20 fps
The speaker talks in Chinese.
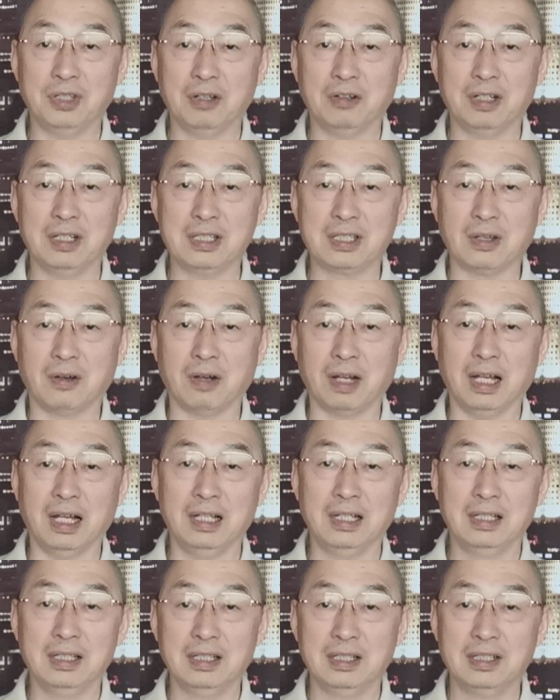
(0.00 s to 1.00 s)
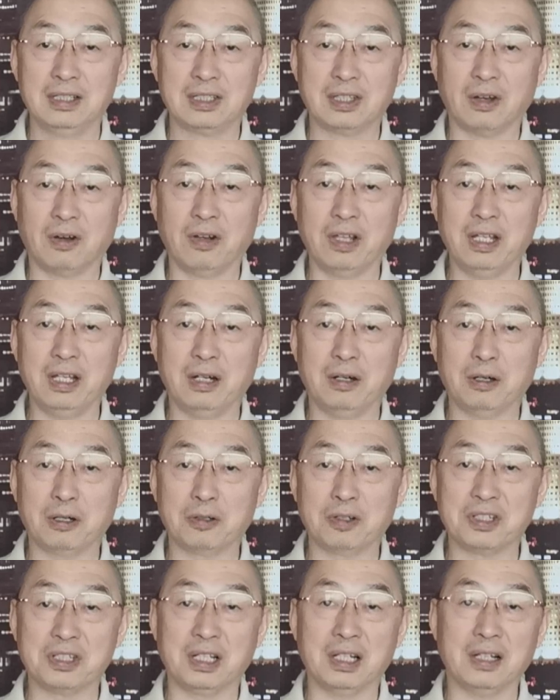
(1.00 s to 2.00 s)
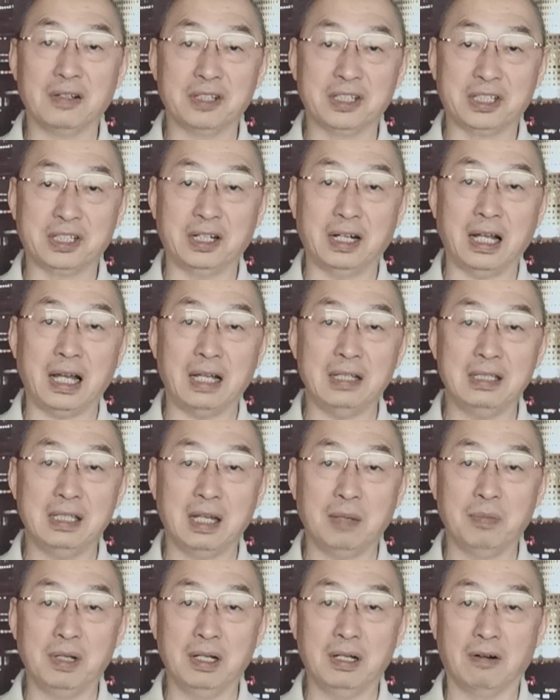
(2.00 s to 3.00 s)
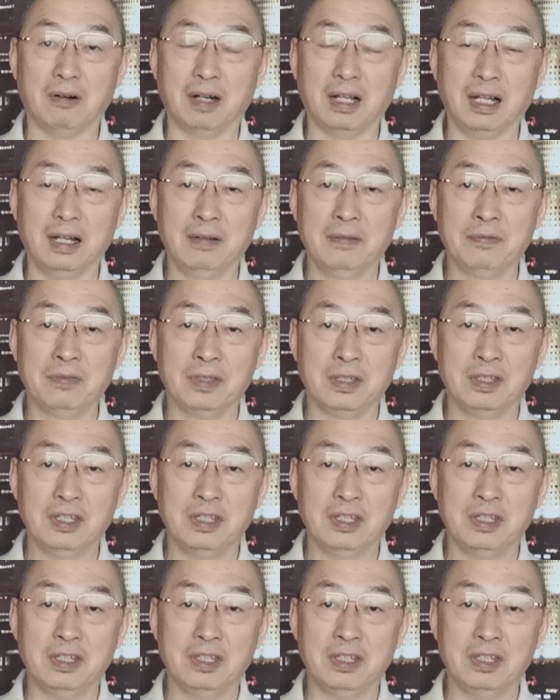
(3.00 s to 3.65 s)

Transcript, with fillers: 最后人走了，走了以后说行了，屎拉你家门口了，